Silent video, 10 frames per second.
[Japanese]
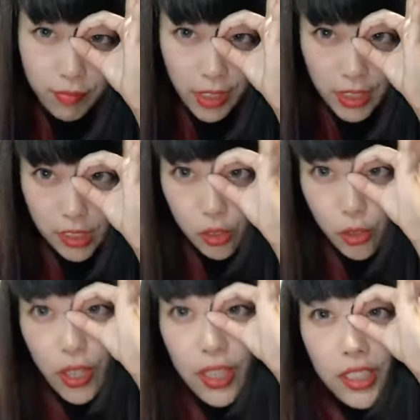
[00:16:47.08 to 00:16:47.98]
みっちゃん
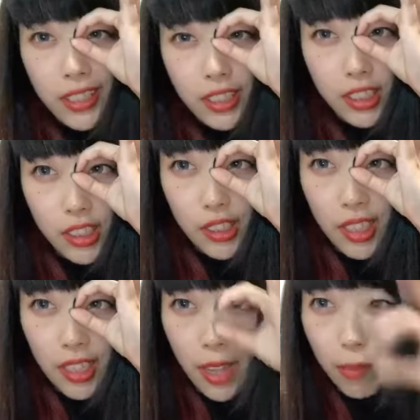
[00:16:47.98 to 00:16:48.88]
とお話ししに来
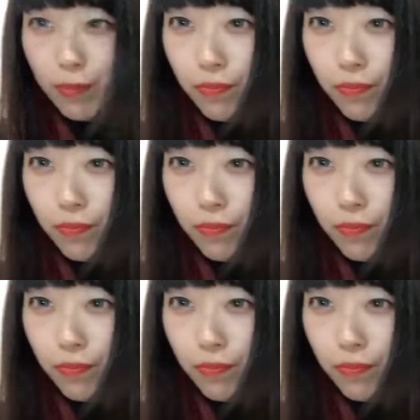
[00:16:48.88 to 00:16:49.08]
てね